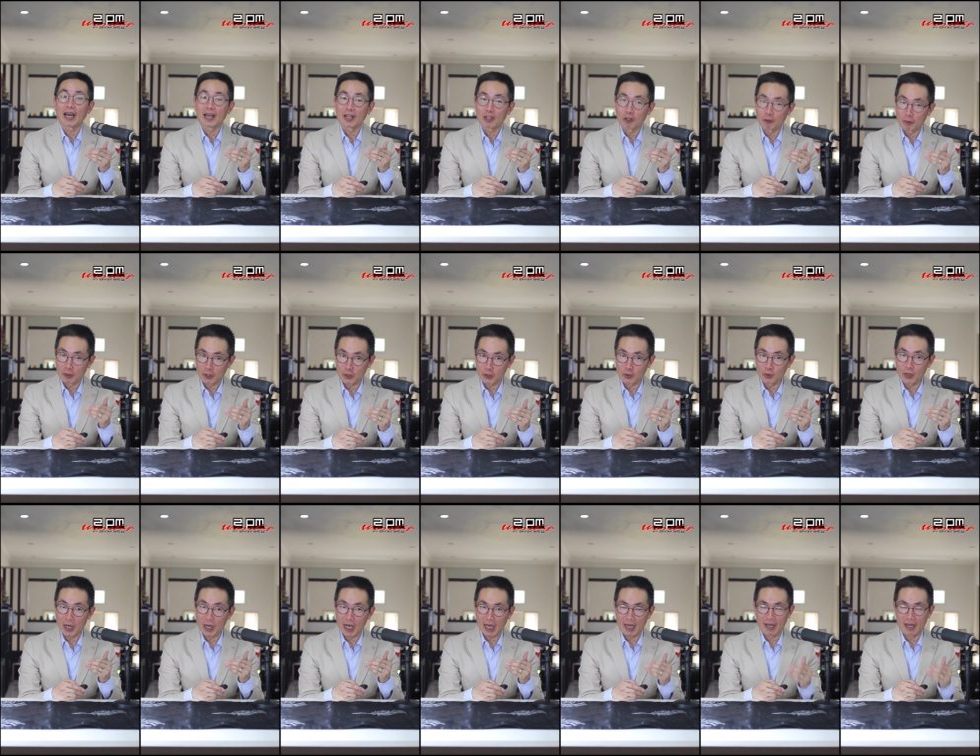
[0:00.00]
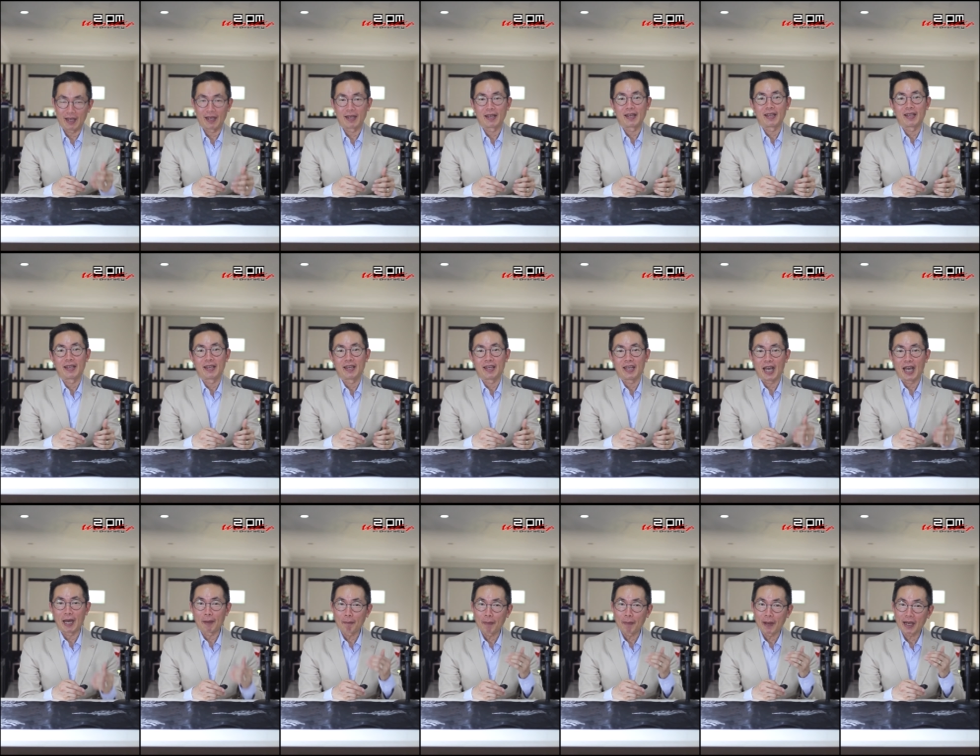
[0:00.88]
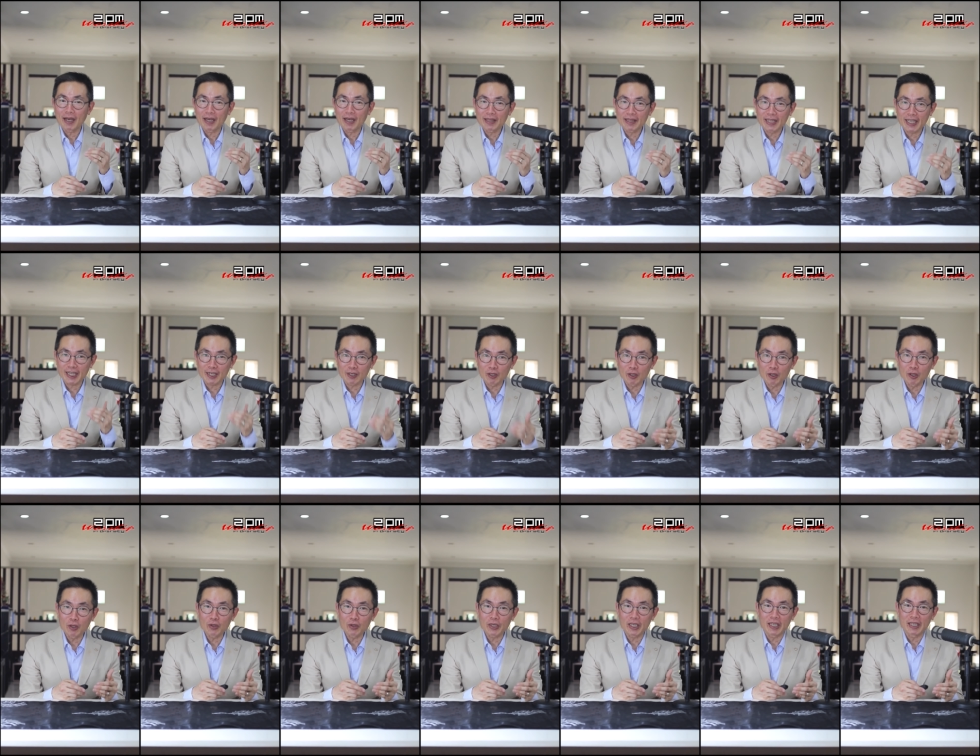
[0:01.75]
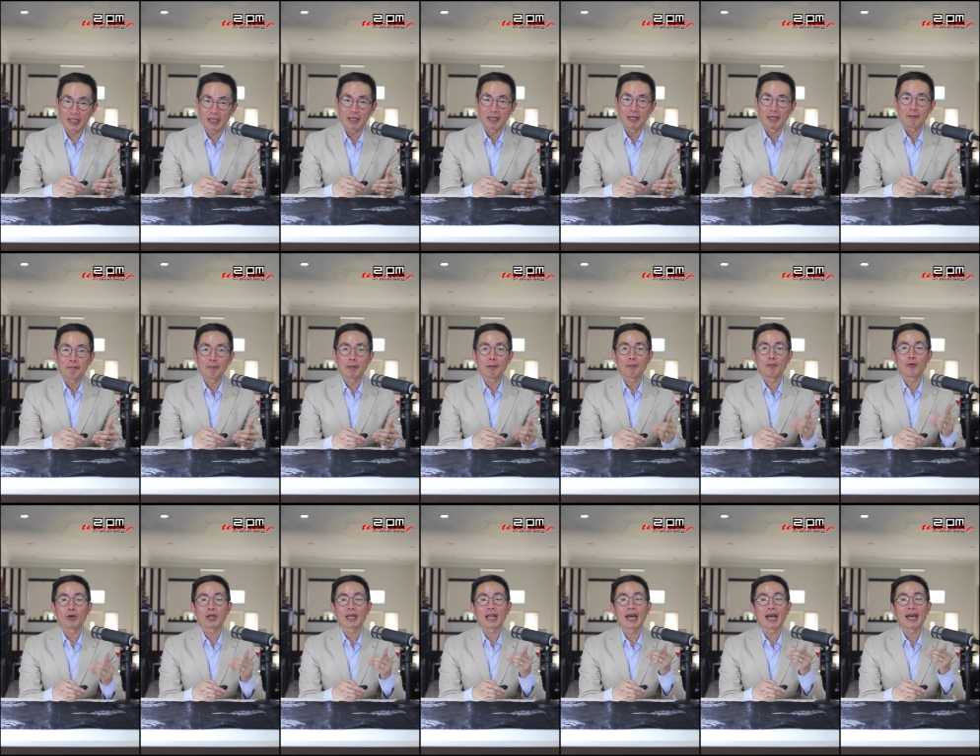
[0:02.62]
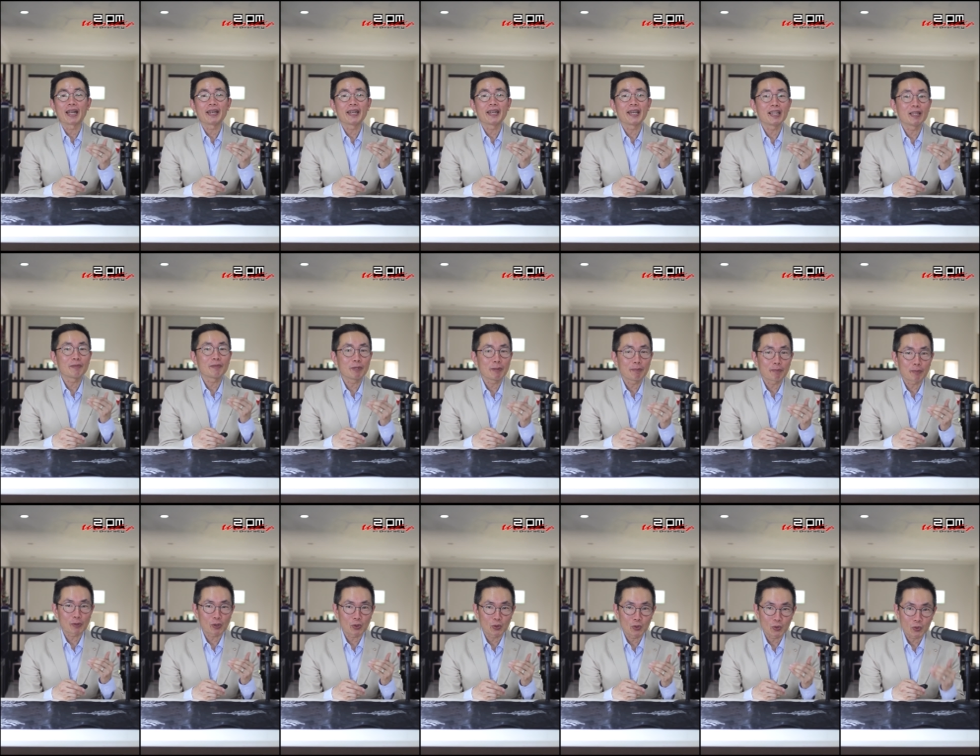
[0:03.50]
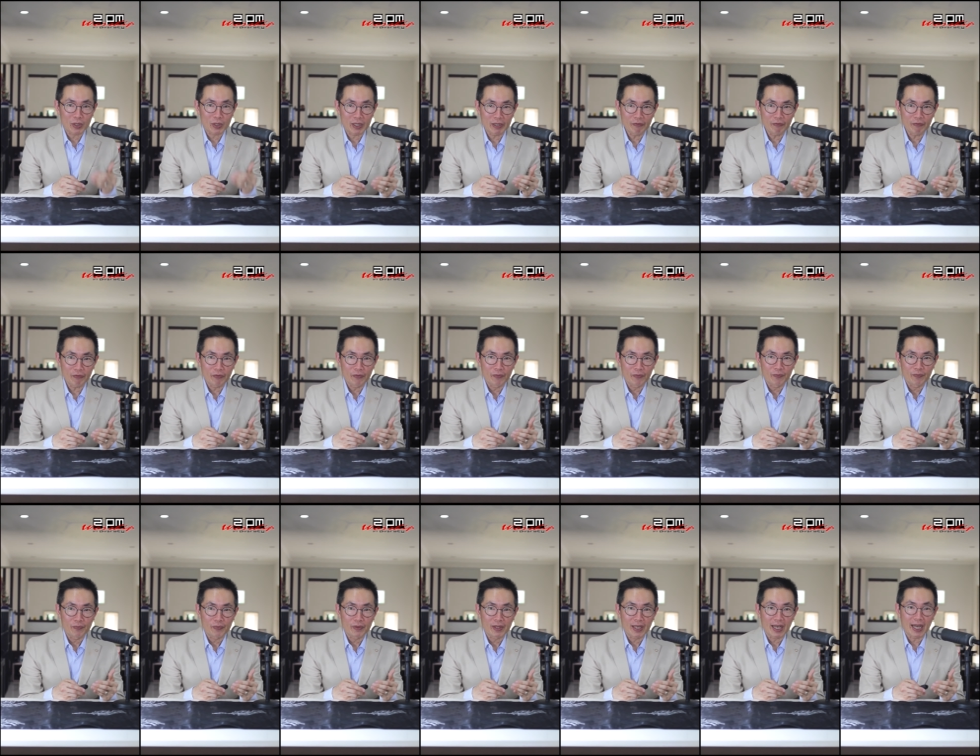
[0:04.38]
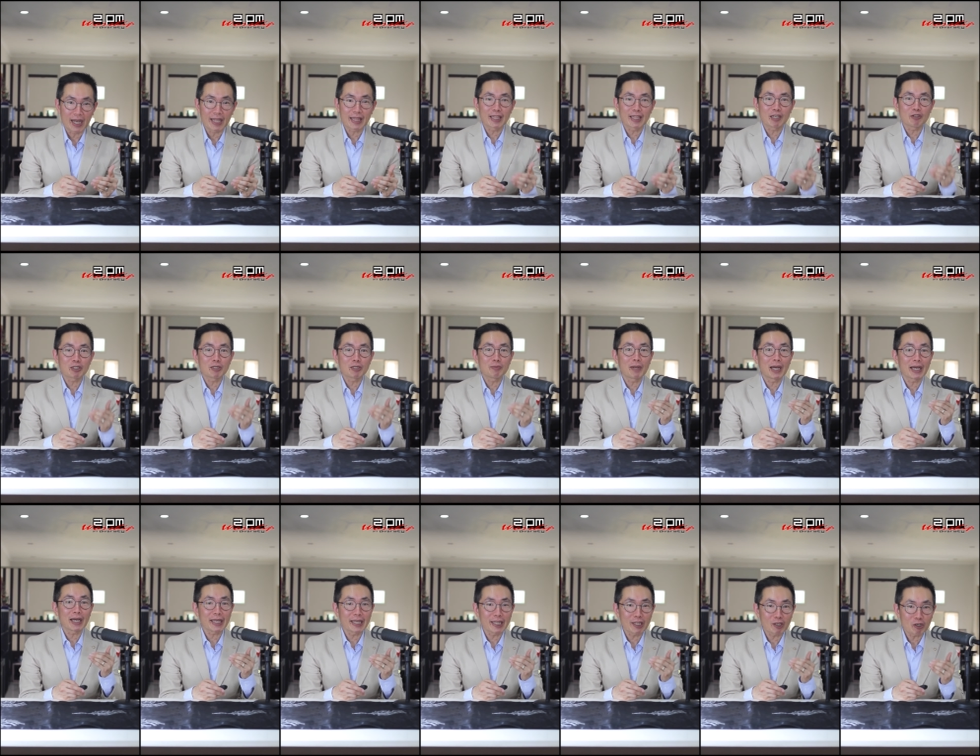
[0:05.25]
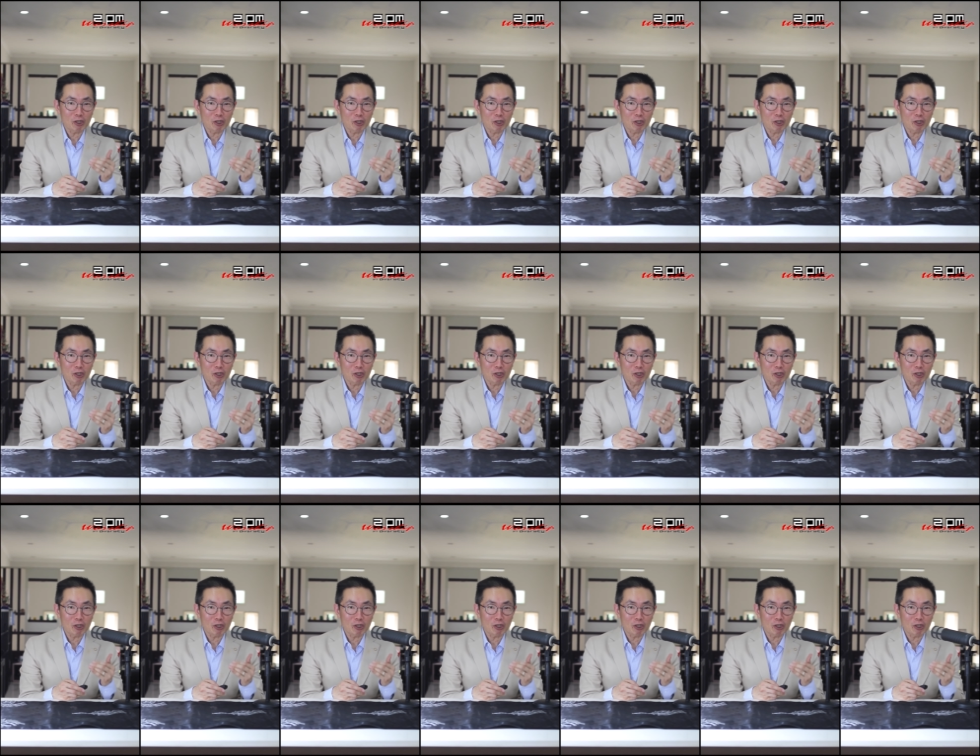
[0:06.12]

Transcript: Nomor dua, apakah teknologi membuat Anda lebih produktif atau semakin